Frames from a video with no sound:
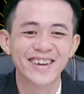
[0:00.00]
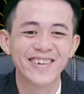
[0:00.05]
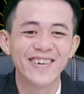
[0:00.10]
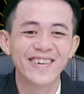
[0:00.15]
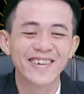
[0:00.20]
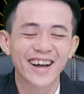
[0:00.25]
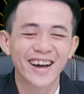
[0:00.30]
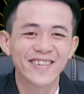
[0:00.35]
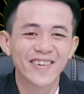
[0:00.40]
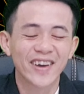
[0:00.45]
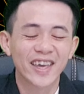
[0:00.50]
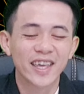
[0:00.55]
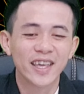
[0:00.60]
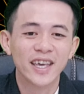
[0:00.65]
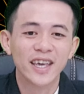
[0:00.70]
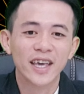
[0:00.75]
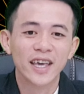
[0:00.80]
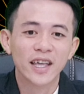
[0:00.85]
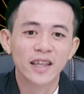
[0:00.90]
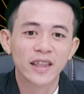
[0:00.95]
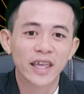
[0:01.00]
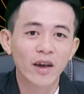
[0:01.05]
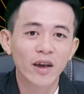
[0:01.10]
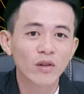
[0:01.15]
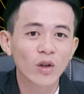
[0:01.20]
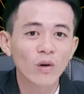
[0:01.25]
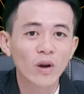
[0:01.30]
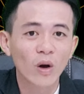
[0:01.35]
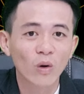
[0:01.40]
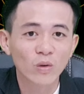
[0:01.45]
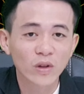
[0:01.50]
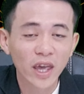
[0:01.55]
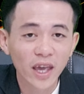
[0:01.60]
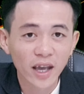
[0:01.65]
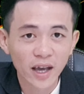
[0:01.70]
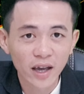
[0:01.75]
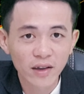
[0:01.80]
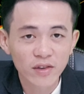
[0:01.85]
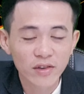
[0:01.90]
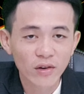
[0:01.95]
không các vị thì yếu tố đầu
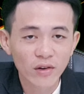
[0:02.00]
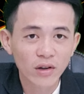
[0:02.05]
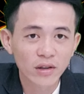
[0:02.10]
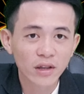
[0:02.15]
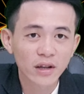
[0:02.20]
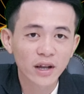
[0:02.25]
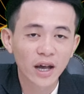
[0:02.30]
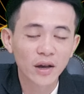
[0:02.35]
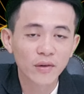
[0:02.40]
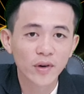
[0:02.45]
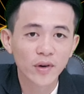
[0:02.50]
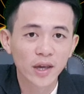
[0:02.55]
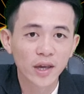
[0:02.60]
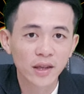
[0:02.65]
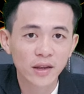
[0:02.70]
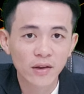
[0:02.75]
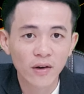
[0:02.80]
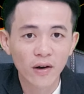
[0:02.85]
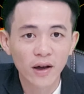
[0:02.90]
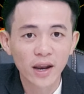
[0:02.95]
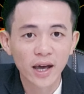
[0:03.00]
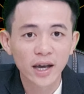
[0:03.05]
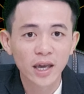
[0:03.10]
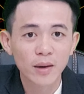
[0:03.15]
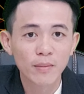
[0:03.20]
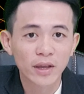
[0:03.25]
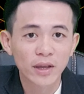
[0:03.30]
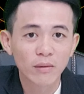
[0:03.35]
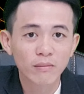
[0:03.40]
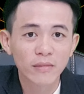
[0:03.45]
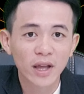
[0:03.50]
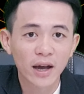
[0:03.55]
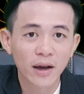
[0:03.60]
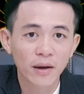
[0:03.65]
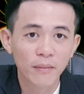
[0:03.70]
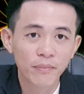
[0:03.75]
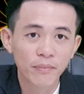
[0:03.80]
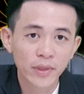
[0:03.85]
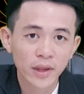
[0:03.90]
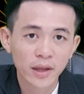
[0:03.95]
tiên á, sẽ nói tất cả quý vị đó là khi mà chúng
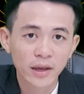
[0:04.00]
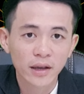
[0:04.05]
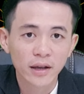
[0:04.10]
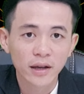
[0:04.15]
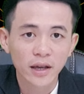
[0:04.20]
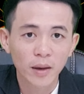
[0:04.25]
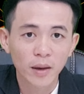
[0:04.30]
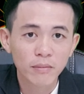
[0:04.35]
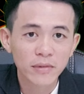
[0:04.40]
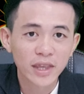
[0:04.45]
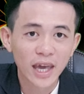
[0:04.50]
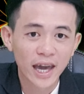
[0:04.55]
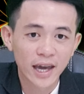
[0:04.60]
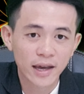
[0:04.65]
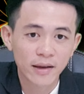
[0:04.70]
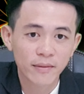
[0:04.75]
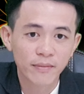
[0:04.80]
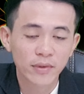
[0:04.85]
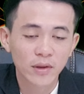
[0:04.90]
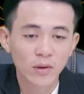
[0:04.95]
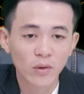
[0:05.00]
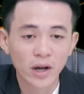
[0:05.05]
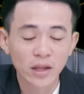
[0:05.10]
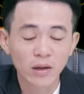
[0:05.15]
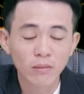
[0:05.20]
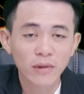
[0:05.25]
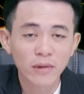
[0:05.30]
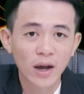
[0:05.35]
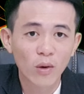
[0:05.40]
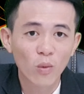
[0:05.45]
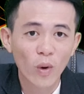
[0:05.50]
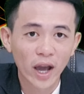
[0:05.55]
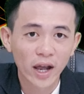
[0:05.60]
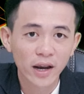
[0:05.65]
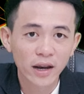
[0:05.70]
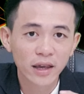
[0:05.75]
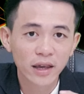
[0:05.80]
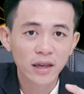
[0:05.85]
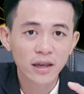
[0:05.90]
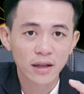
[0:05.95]
ta kiểm tra và chúng ta
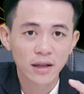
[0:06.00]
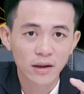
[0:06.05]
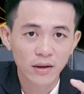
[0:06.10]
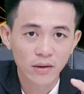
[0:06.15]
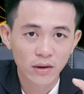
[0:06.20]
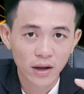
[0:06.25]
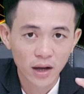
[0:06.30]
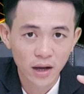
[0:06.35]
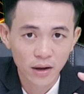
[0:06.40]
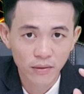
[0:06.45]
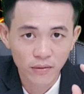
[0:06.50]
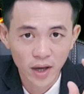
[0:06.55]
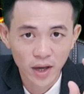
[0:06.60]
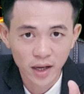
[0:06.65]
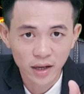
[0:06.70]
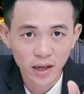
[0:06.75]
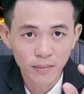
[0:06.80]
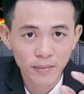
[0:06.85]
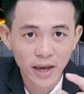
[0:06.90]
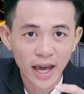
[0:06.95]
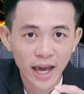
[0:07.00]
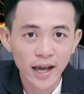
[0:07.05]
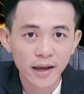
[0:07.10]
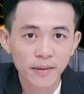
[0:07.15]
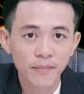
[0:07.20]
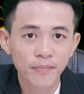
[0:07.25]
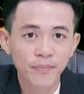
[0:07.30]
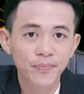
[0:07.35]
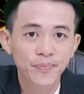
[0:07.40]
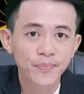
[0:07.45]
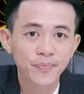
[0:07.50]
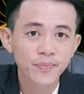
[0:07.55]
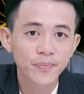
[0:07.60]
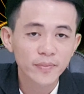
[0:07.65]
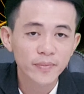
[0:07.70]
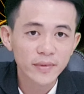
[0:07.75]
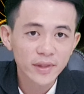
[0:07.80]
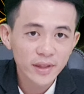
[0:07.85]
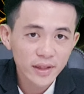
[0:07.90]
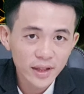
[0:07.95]
quản lý à, về cái pH
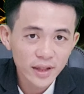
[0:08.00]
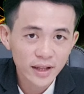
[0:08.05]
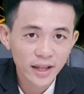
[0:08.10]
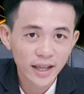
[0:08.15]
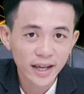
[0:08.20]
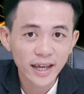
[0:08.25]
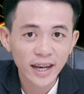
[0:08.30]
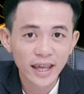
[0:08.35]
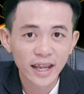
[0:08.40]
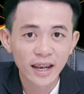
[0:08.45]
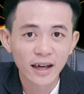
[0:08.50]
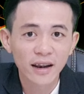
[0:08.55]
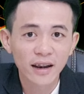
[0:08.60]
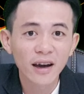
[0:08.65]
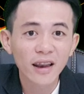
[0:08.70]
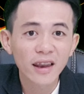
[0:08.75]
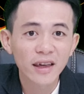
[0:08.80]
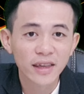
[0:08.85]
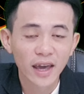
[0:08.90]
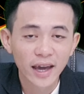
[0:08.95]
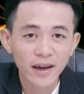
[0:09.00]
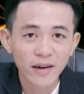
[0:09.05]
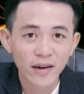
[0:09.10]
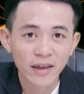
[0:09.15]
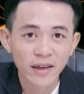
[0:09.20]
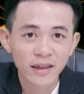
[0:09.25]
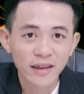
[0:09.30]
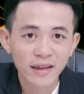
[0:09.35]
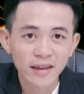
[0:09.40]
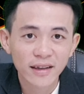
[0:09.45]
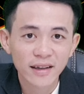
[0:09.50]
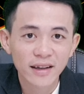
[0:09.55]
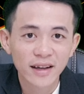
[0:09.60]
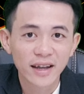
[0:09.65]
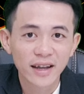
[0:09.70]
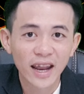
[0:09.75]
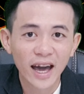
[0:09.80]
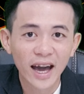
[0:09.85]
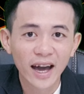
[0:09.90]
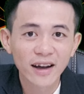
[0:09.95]
thì cái này là rất là dễ rồi
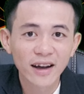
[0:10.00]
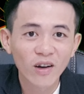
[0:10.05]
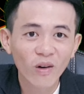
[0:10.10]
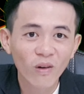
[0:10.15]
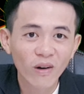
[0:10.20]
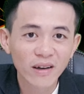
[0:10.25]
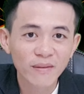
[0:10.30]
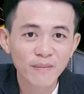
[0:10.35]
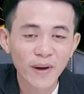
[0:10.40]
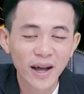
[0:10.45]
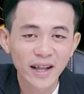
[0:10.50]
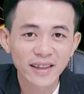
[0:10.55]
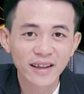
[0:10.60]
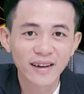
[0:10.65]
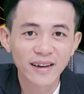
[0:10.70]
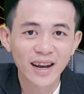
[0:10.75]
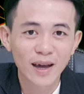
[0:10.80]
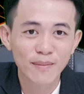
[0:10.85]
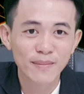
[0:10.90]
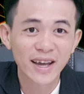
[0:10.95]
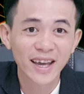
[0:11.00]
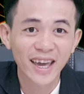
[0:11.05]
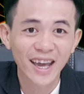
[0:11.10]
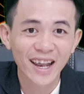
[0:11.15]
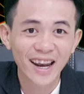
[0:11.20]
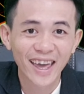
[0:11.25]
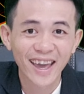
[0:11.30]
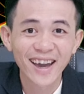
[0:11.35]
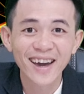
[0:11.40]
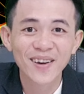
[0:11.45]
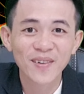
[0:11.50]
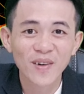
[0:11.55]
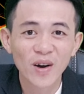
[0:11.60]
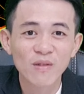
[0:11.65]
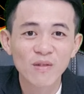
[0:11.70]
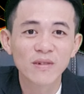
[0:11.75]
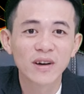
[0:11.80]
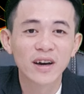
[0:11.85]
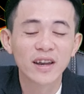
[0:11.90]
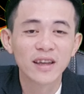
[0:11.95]
đã có mặt từ năm 2000 đúng
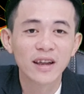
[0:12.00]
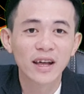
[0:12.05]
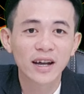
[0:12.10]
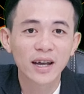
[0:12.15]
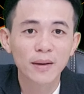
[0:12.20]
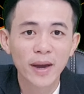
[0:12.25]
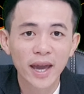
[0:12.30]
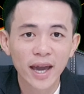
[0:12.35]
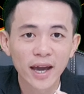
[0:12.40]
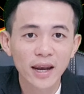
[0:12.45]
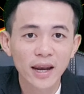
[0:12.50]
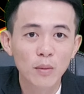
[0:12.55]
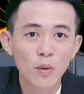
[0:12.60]
không hình như là cái pH là